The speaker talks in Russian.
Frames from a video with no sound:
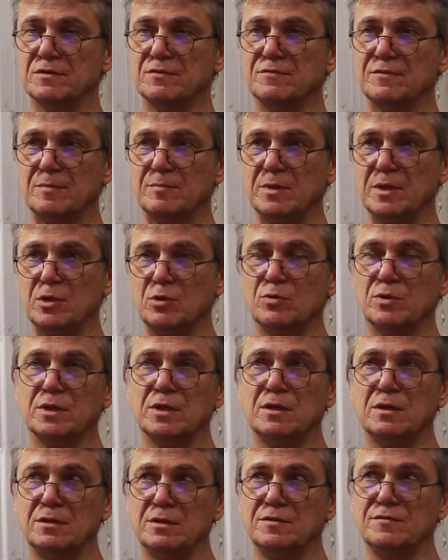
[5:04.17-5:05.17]
фамилию,
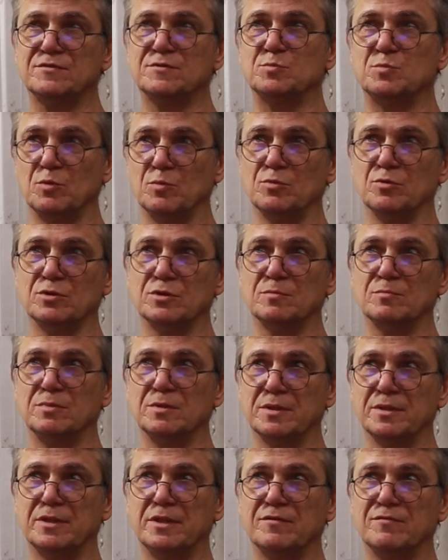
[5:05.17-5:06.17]
я и не вспомню, это
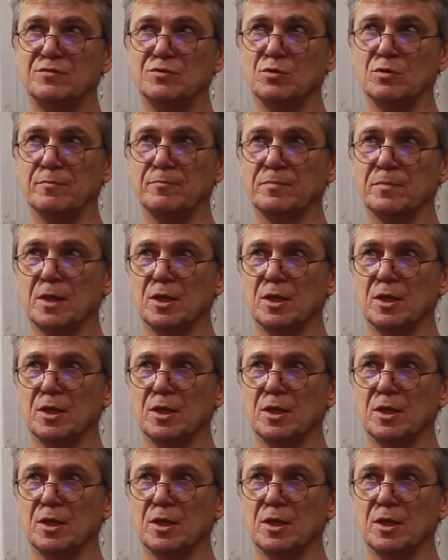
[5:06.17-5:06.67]
было давно.